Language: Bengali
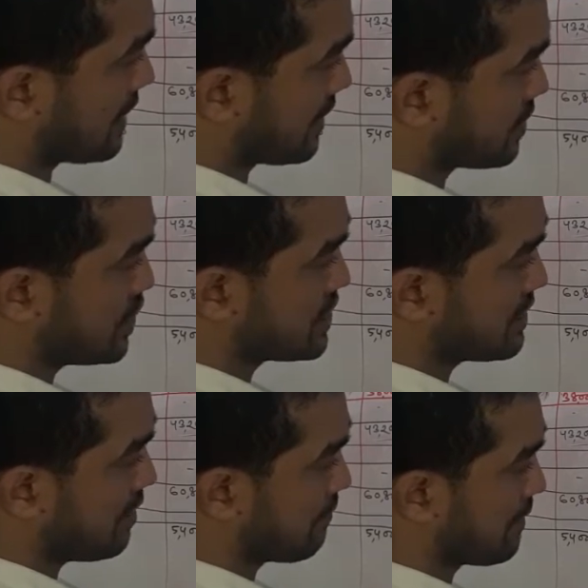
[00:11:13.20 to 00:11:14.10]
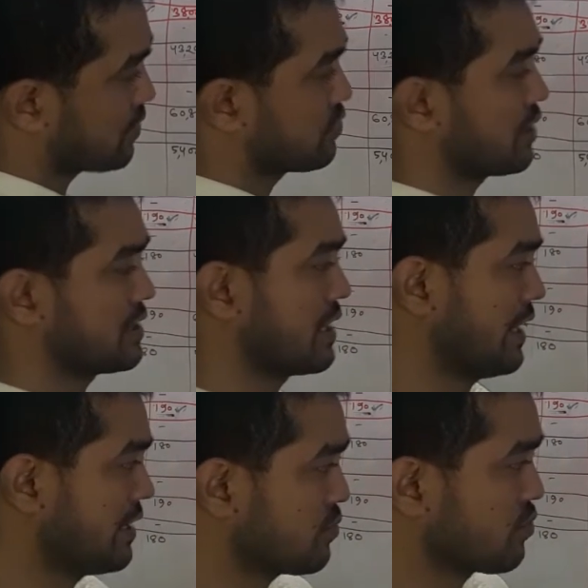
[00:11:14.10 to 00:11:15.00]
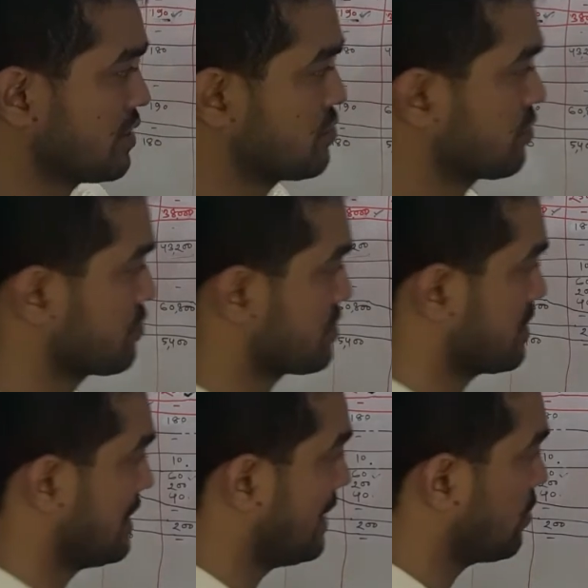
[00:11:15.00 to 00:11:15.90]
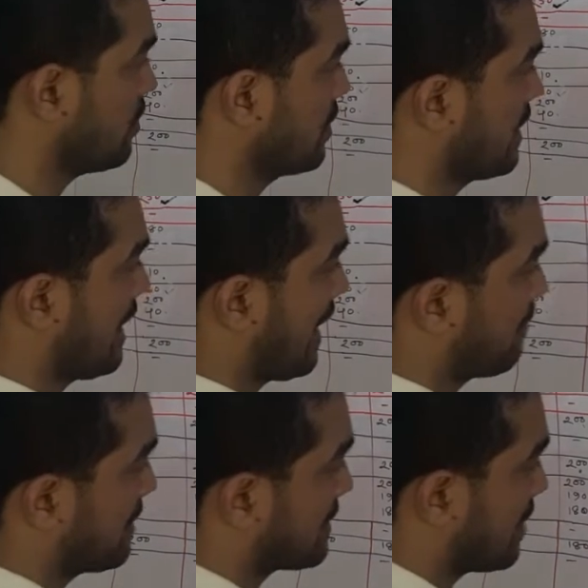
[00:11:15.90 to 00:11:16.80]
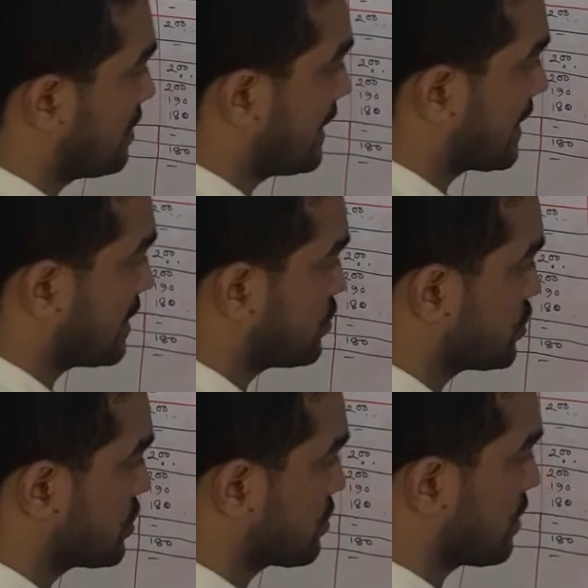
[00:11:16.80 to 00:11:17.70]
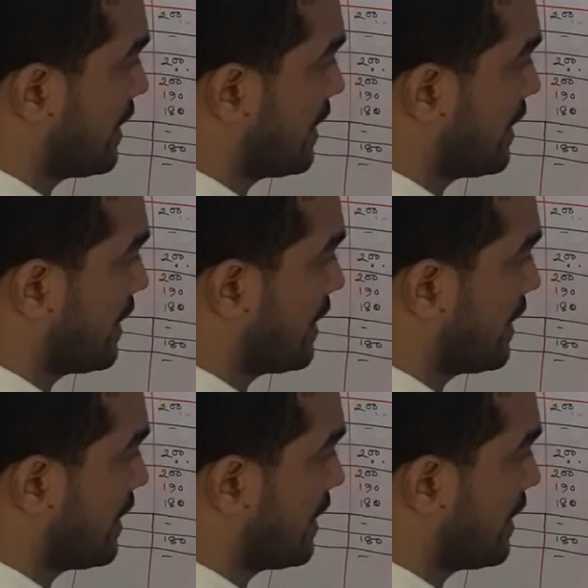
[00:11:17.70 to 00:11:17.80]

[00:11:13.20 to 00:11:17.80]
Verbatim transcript: আটত্রিশ হাজার বাহাত্তর হাজার এটা টোটাল যোগ করছে দেখো আমার তাহলে এখানে দুশো